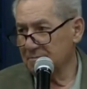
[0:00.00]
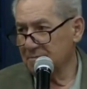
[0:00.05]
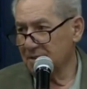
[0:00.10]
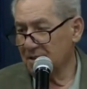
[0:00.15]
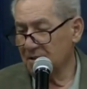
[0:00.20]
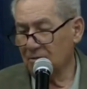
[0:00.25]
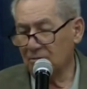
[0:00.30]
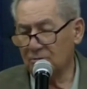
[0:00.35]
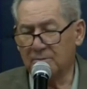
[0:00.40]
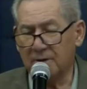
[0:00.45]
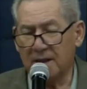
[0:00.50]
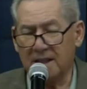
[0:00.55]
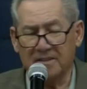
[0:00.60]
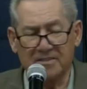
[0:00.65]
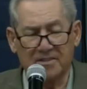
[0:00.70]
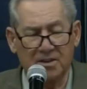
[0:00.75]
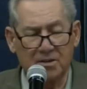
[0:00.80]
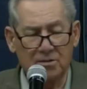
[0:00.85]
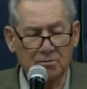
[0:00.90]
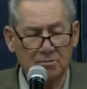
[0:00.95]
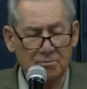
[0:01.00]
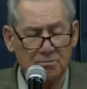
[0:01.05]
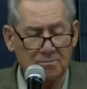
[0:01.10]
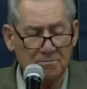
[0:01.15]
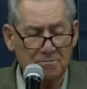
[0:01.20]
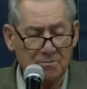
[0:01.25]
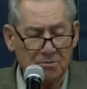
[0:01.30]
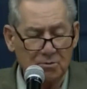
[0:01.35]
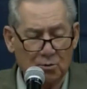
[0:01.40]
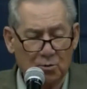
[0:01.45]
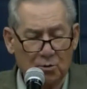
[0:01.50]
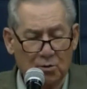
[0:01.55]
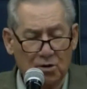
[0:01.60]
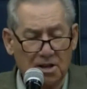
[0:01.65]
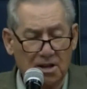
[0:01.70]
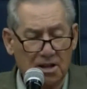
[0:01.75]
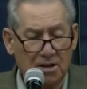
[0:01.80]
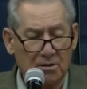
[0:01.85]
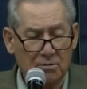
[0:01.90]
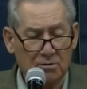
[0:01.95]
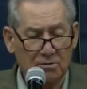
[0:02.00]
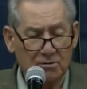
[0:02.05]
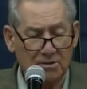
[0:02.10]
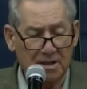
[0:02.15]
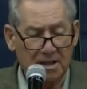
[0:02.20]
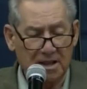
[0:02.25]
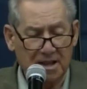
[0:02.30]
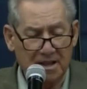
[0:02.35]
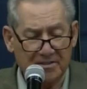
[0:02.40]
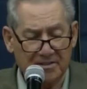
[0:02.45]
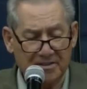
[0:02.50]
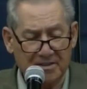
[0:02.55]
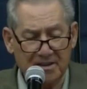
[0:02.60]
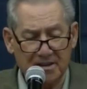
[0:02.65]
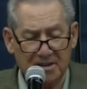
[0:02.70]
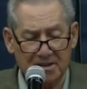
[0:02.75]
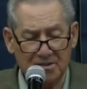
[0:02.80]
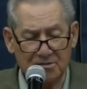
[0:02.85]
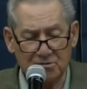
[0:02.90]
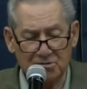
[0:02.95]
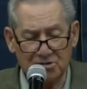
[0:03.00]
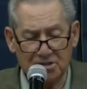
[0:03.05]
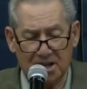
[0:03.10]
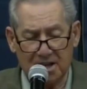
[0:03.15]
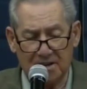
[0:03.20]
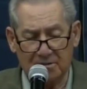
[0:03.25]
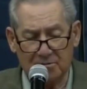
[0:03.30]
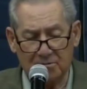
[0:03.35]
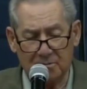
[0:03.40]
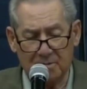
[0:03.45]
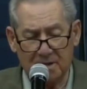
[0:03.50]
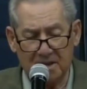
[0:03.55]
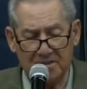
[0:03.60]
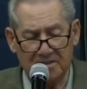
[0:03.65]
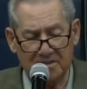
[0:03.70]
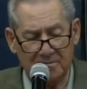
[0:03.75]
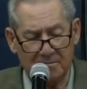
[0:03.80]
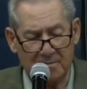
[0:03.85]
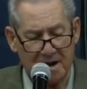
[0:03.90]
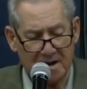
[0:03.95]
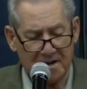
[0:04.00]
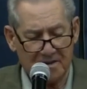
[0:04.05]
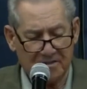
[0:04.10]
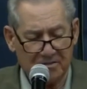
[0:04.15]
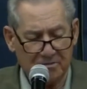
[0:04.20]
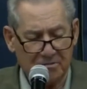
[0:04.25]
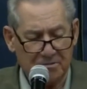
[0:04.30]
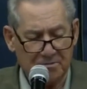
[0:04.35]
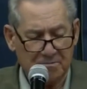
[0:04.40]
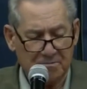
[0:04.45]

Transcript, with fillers: o Brasil colheu neste ano, já no mês de março,